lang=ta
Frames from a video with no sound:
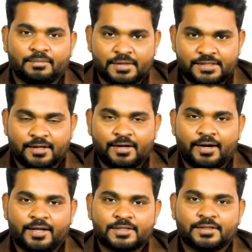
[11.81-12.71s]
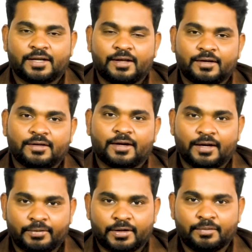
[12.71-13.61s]
மிஸ்டர் லேடிஸ் நேயர்களுக்கு
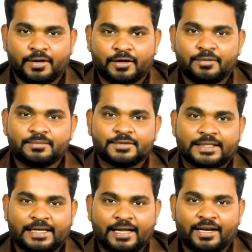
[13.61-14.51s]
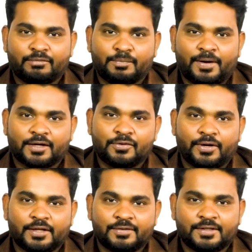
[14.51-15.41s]
அனைவருக்கும் வணக்கம் இன்றைக்கி நம்ம
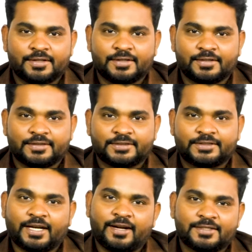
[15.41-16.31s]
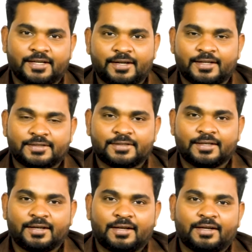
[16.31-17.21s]
பார்க்கக்கூடியது வந்து சைனசைட்டிஸ்
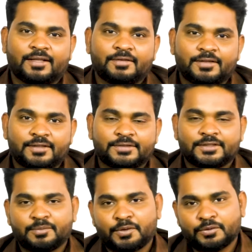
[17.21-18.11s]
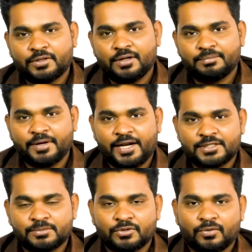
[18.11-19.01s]
இதை வந்து சித்த மருத்துவத்தில்
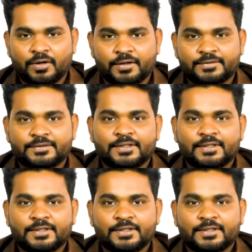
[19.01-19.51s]
பீனிசம் சொல்லுவாங்க